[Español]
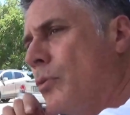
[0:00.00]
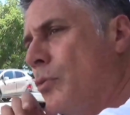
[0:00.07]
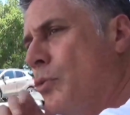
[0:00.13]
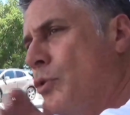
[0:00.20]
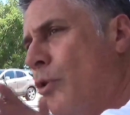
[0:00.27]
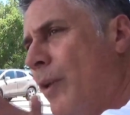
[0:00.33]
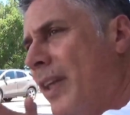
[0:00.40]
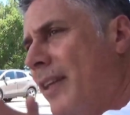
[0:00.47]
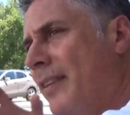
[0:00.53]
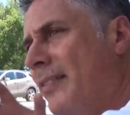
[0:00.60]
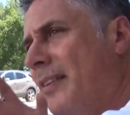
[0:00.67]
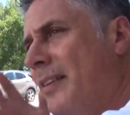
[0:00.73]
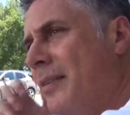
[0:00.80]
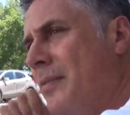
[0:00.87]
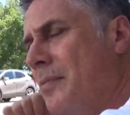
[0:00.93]
uno va a
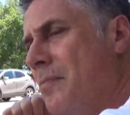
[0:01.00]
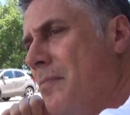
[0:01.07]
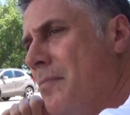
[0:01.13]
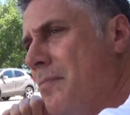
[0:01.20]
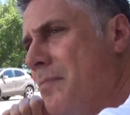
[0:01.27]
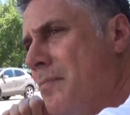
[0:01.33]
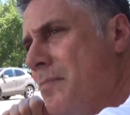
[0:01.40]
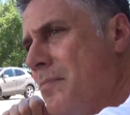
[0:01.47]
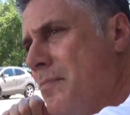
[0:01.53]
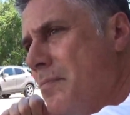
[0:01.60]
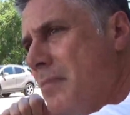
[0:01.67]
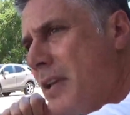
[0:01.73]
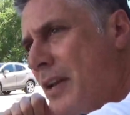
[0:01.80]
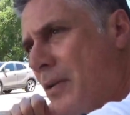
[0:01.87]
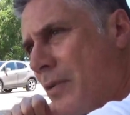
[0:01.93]
decir
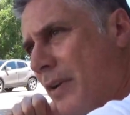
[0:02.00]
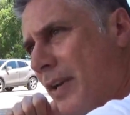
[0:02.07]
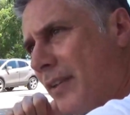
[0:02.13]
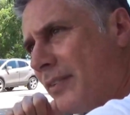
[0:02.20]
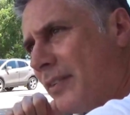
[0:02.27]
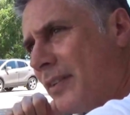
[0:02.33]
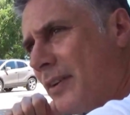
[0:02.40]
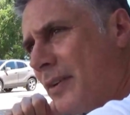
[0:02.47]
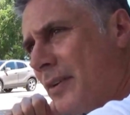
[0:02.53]
miércoles.